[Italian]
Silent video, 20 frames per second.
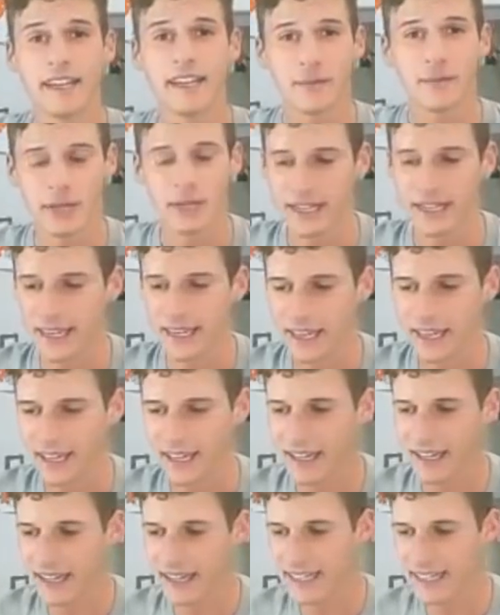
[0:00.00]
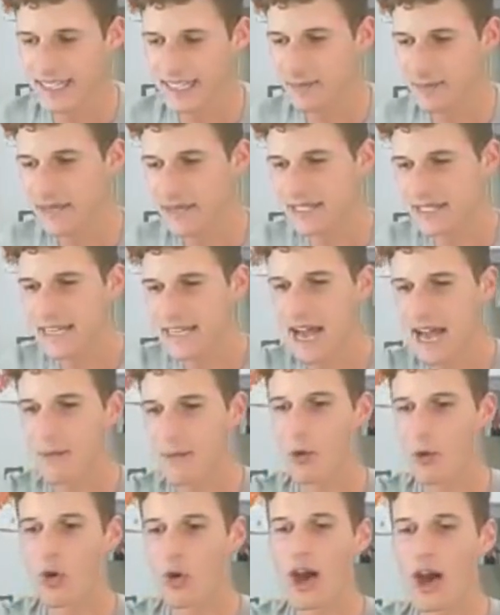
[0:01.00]
perché eh, se
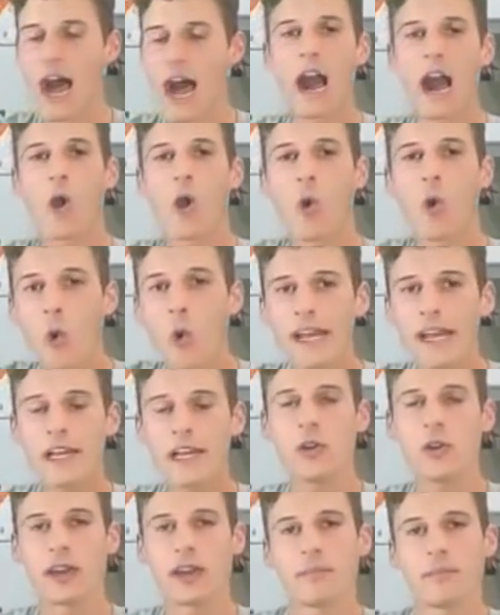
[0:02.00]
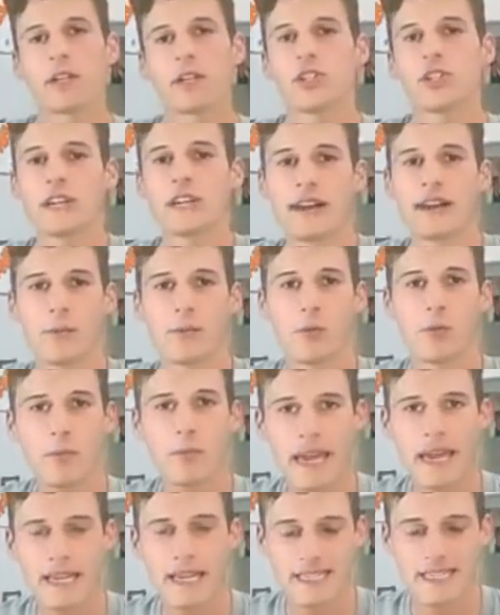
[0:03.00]
pensiamo a quello che immaginavamo un
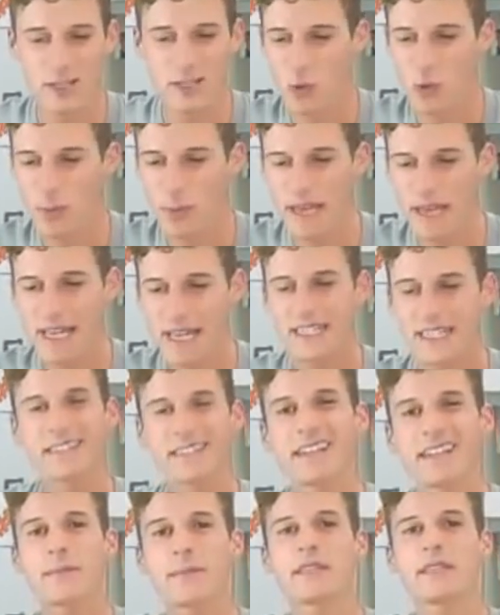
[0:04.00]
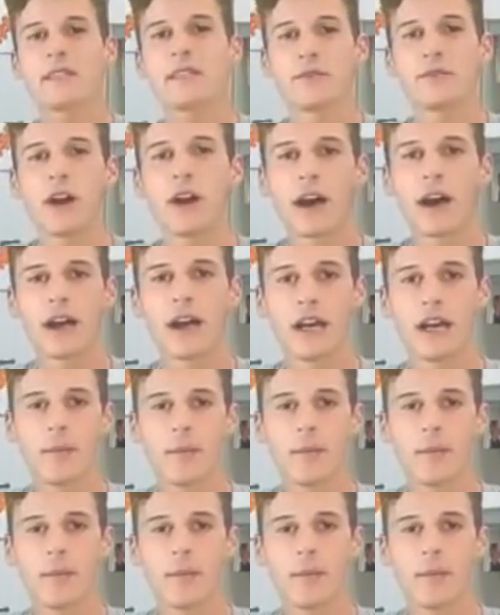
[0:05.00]
mese, due mesi, tre mesi fa,